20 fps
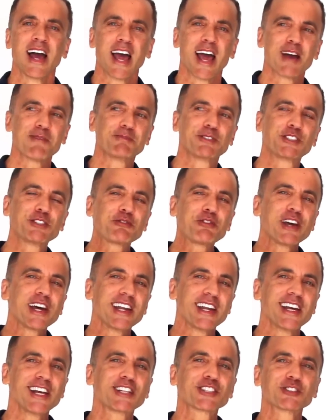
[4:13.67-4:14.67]
É
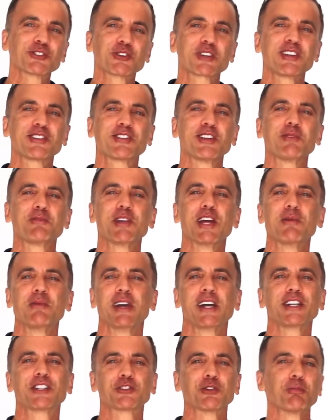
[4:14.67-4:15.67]
diferente do que
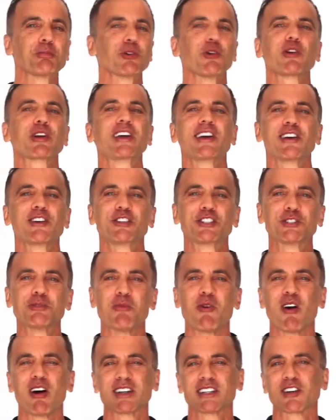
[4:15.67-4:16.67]
simplesmente um blogueiro de
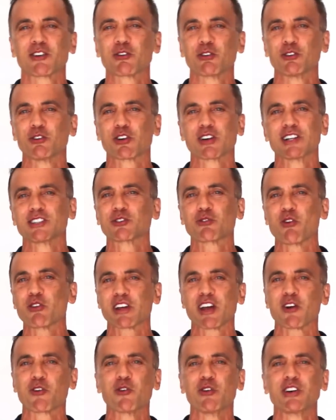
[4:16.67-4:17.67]
moda colocando
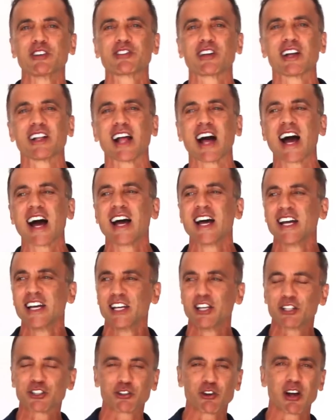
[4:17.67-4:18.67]
qualquer coisa lá
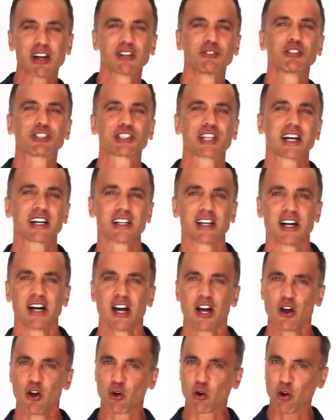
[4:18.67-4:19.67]
e joga no Instagram.
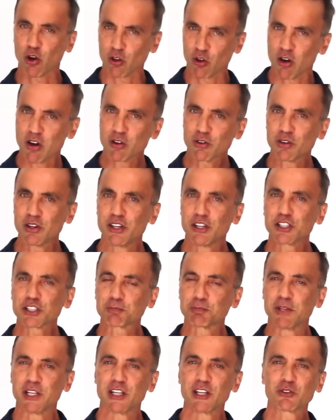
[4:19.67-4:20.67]
Eu coloco,
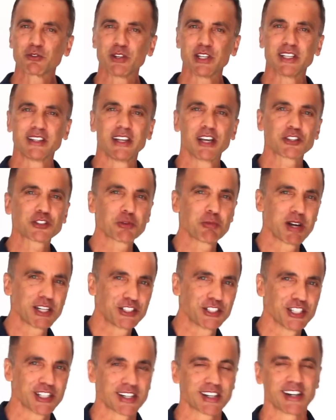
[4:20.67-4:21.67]
explico e deixo uma
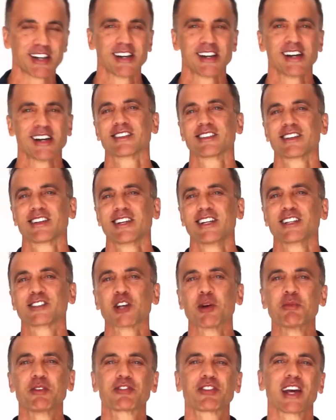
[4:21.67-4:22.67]
dica.
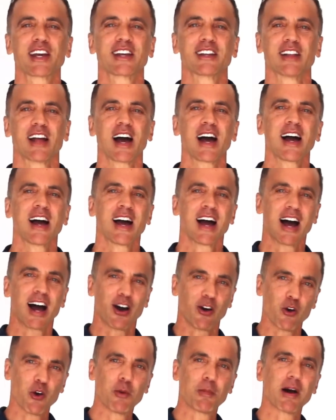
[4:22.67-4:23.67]
Então me segue lá,
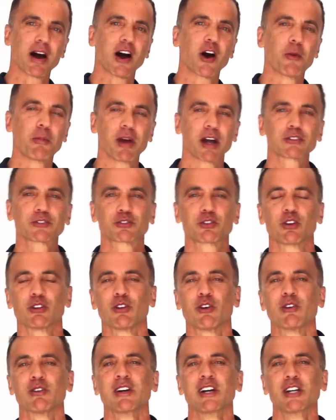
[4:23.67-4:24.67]
arroba Alberto
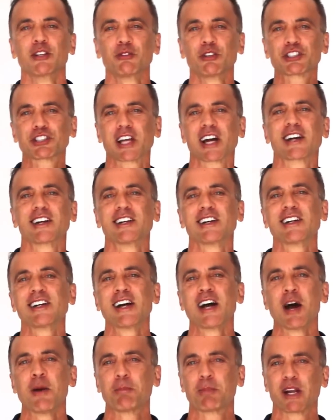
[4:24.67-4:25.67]
Solon, no Instagram,
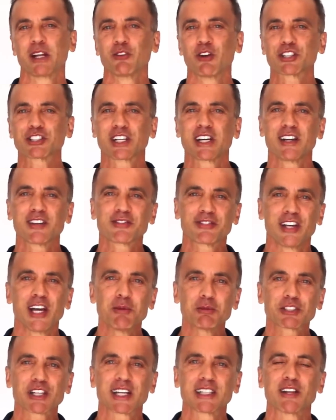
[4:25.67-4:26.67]
para nós
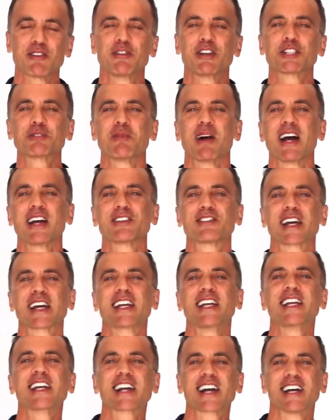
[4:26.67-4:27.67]
crescermos cada vez mais
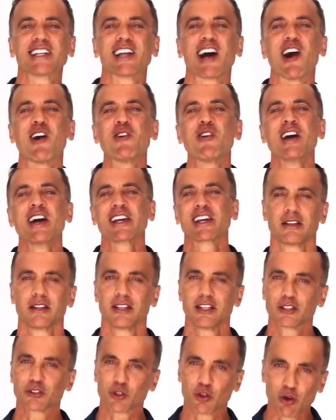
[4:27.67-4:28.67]
aquele canal.
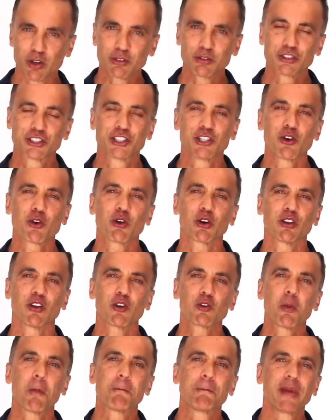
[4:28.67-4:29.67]
E todo dia eu
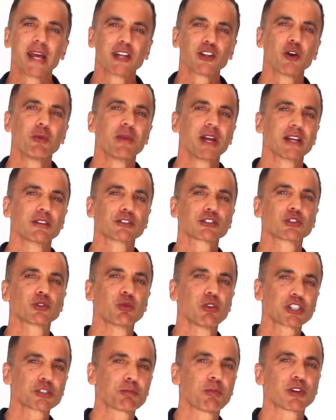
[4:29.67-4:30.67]
coloco pelo menos
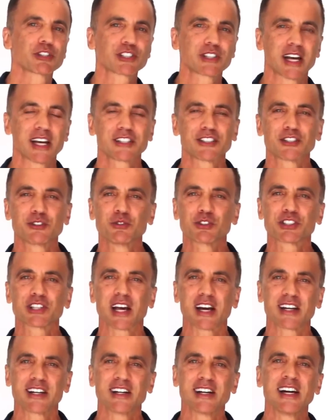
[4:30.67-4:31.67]
duas postagens no
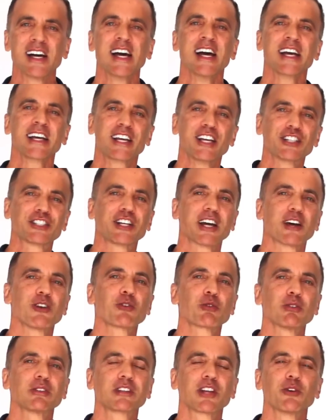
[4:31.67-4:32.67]
Instagram que
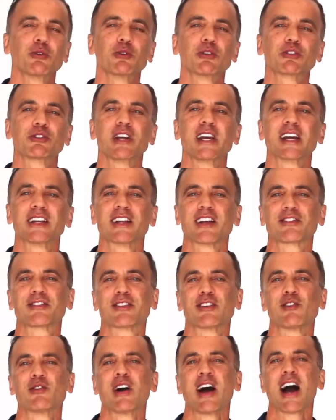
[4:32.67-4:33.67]
geram conteúdo em
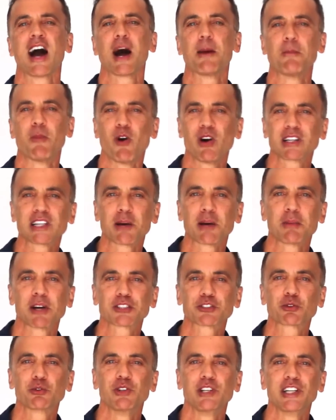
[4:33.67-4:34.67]
relação à moda
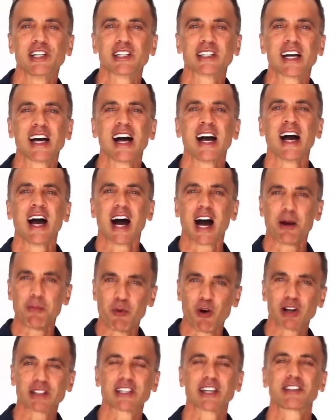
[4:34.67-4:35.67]
masculina, à
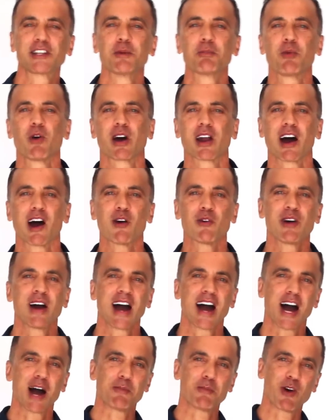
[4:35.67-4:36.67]
moda temporal,
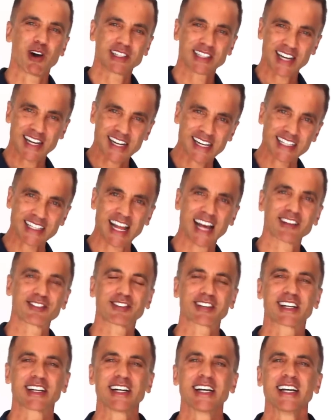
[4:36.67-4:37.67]
à moda
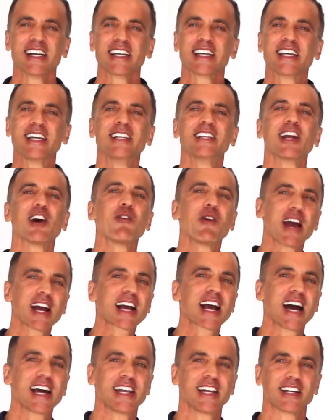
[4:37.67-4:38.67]
clássica, que não é
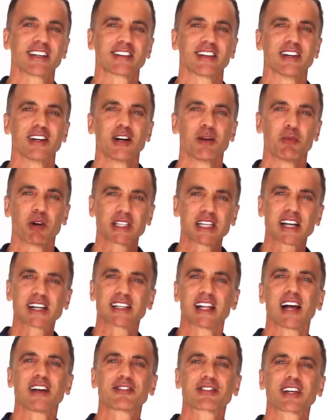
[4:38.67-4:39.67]
careta. Moda
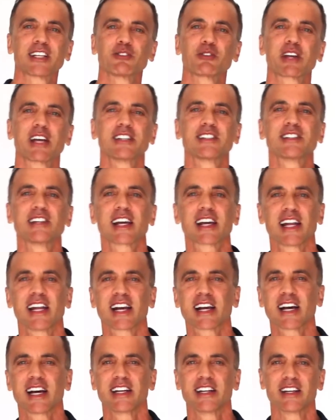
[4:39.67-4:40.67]
clássica não quer dizer que ela
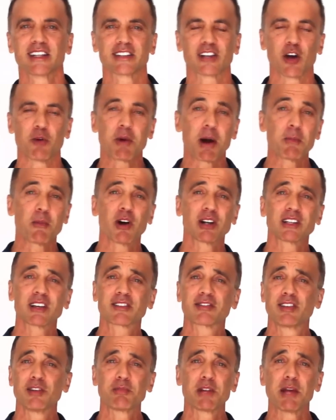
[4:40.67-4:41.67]
é careta, é uma moda
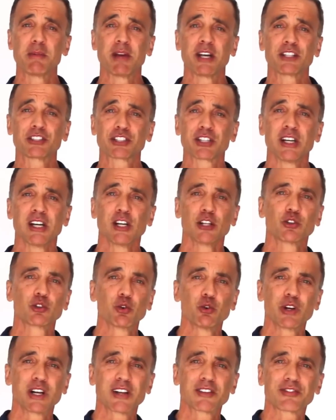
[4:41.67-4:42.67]
que simplesmente
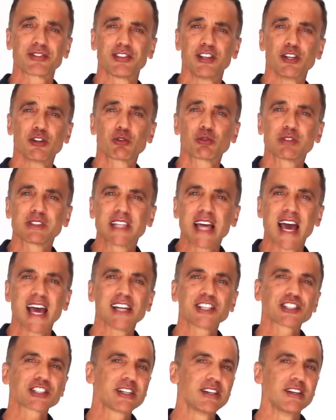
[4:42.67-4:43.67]
dura 5,
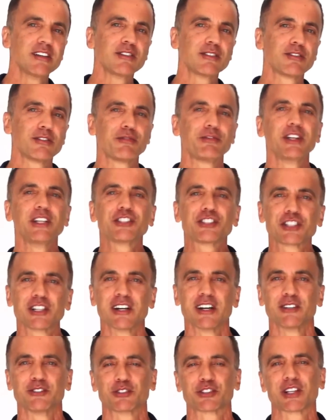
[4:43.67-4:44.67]
10, 15, 20
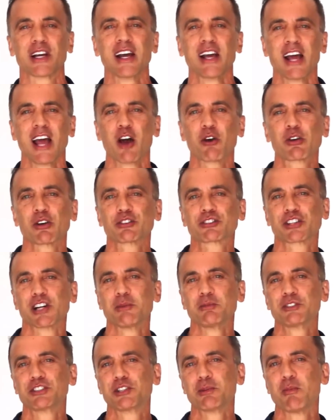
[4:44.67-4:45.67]
anos. É o que eu
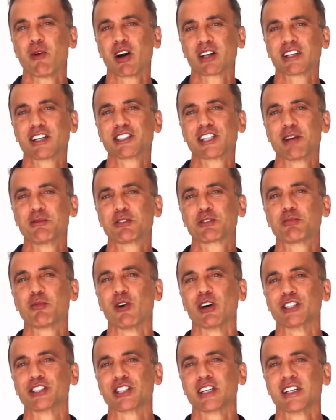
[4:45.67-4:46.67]
chamo de moda James
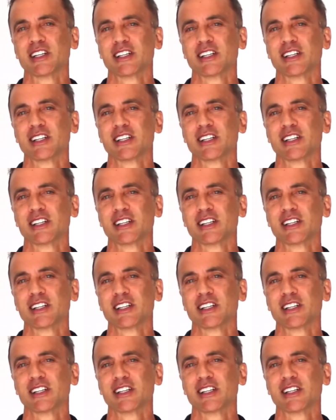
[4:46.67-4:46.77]
Bond.